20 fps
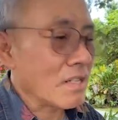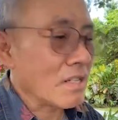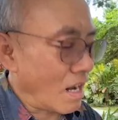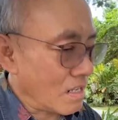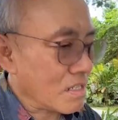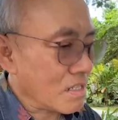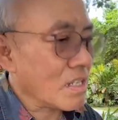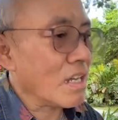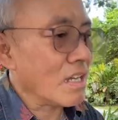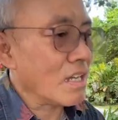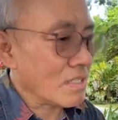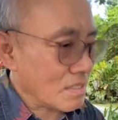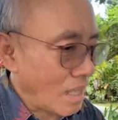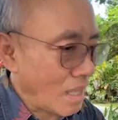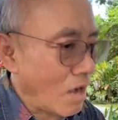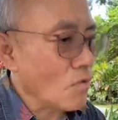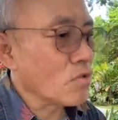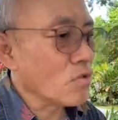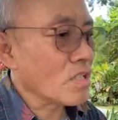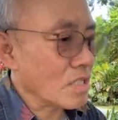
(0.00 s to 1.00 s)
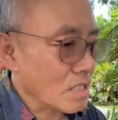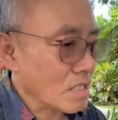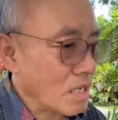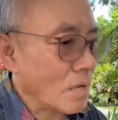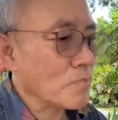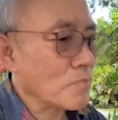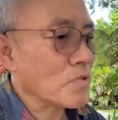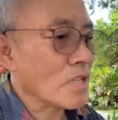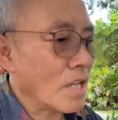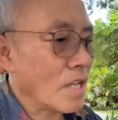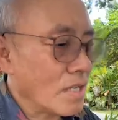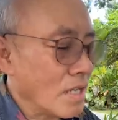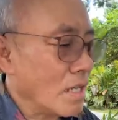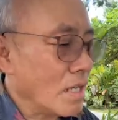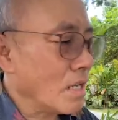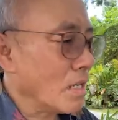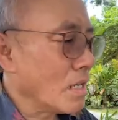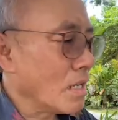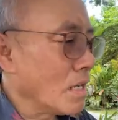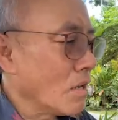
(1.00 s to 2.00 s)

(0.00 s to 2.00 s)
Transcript: kenal saya tahu sikap saya.